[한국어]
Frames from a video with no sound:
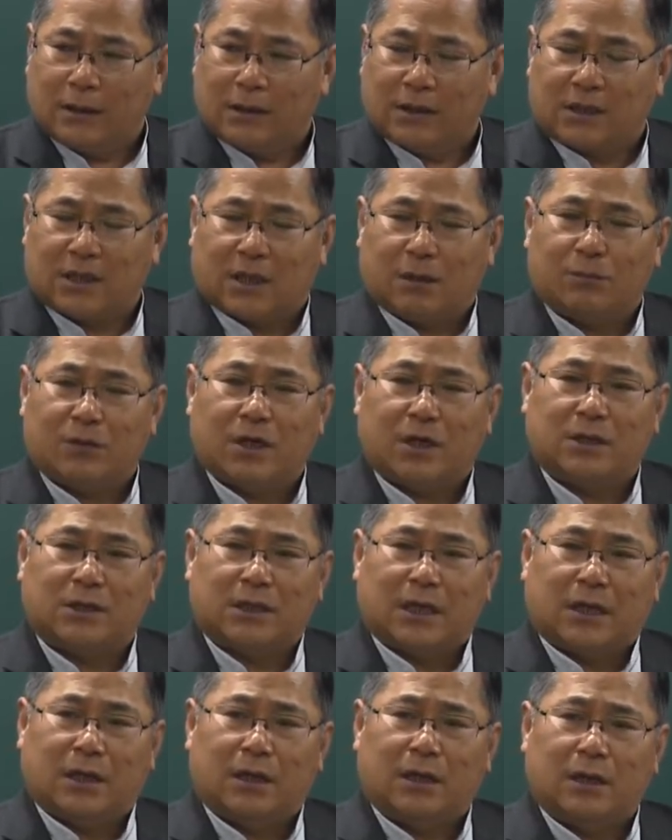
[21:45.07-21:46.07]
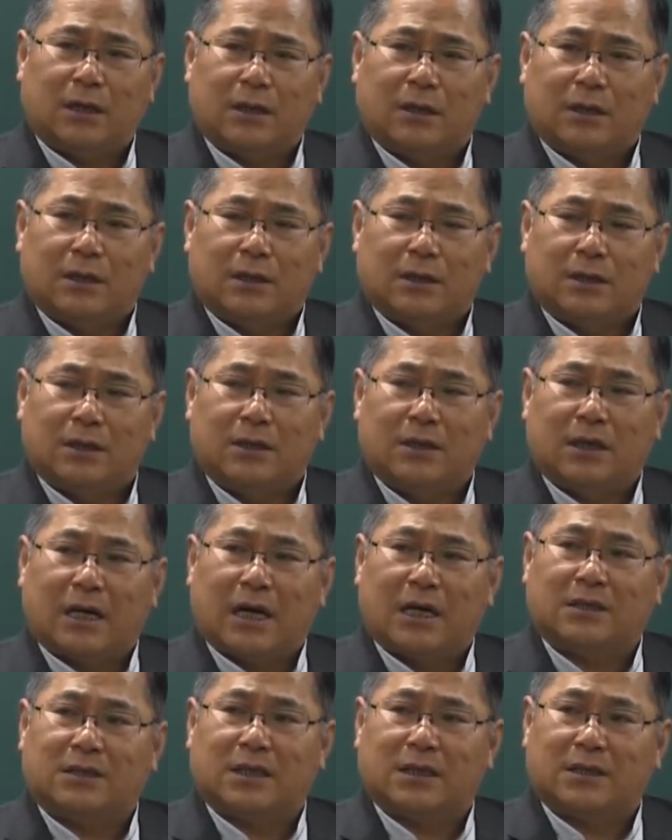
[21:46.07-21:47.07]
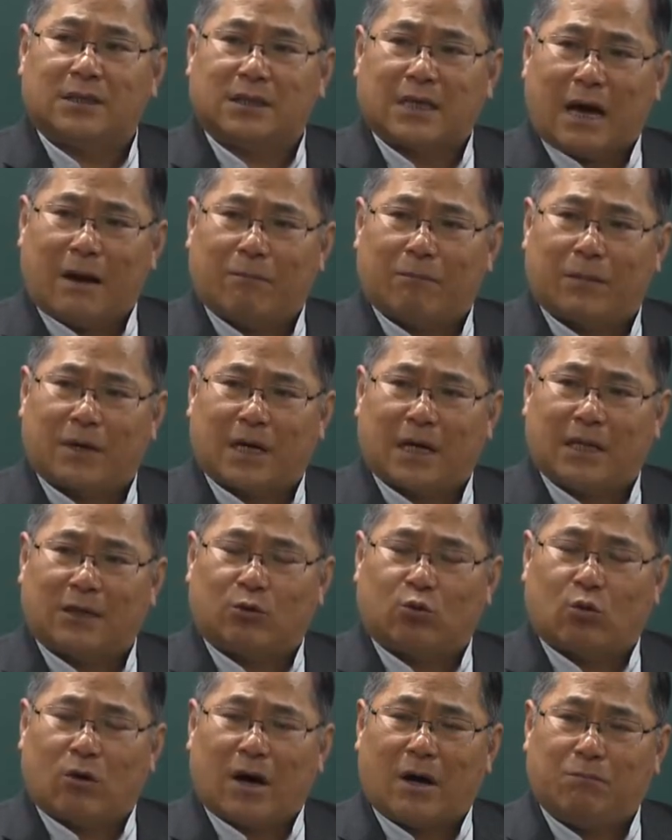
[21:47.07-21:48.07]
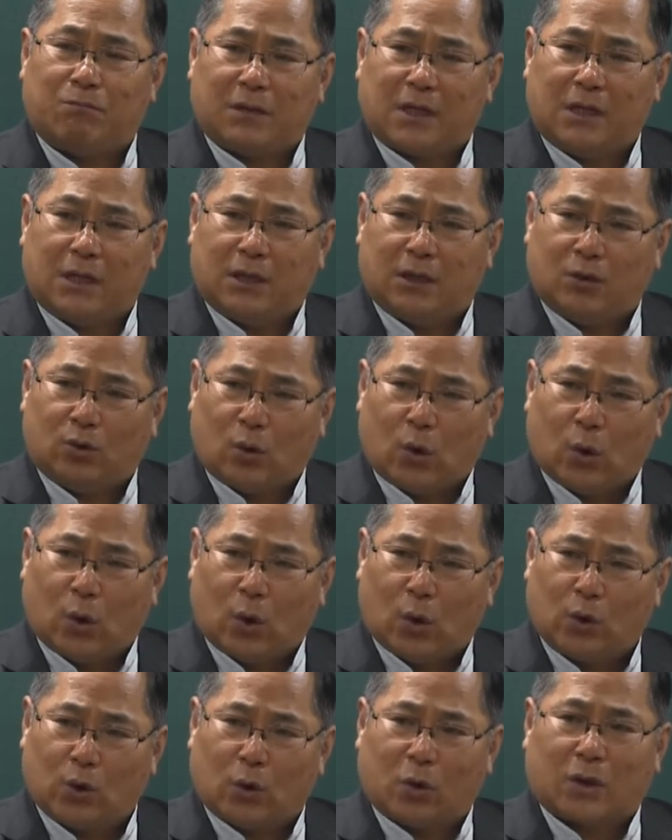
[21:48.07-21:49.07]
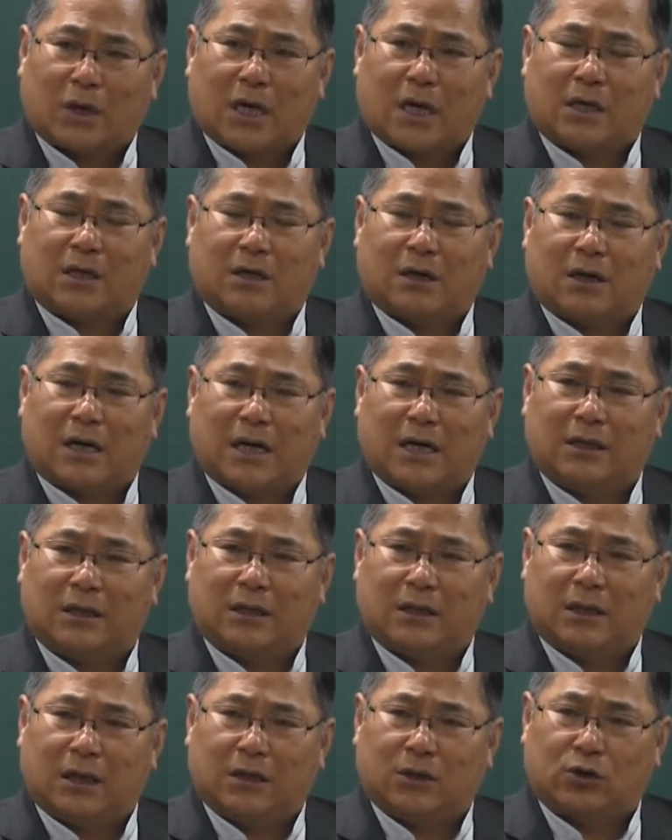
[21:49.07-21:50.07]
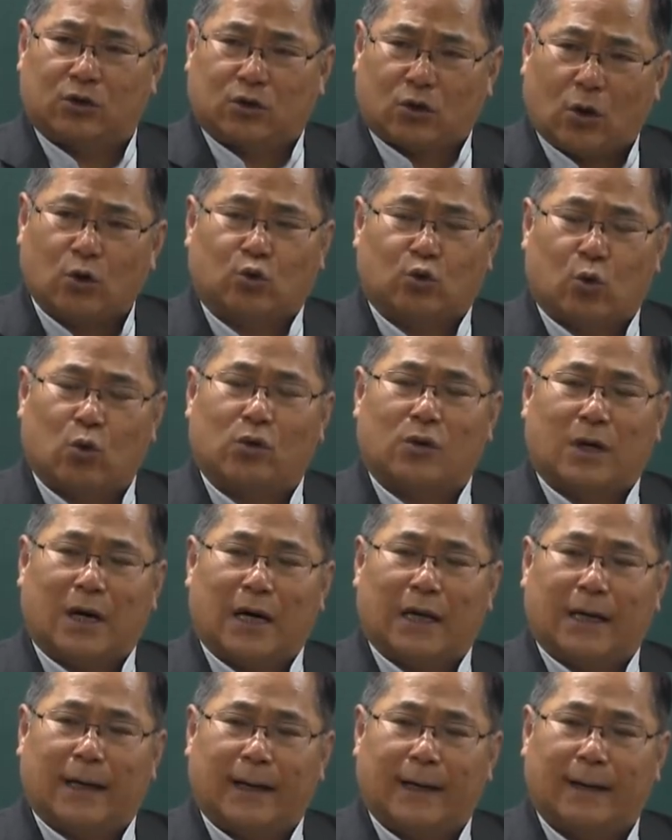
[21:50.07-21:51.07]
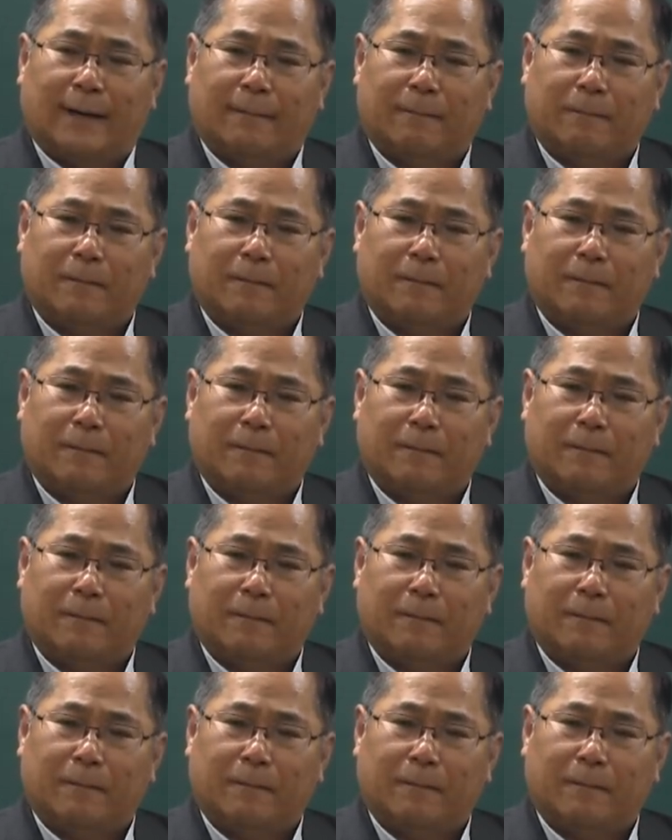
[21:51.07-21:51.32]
지금 현재는 은행에서 잠깐 동안 빌린 돈 이렇게 기억하는 게 더 좋을 것 같네.